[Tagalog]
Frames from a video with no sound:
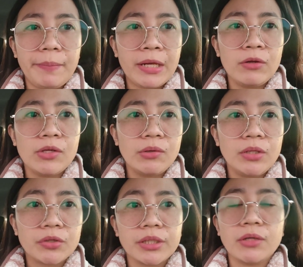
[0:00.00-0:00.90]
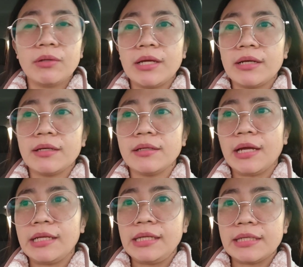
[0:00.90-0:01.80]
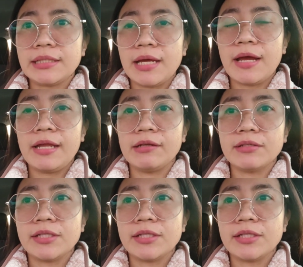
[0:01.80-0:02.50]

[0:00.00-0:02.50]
Pero yung in-order ko lang kanina sa, ano,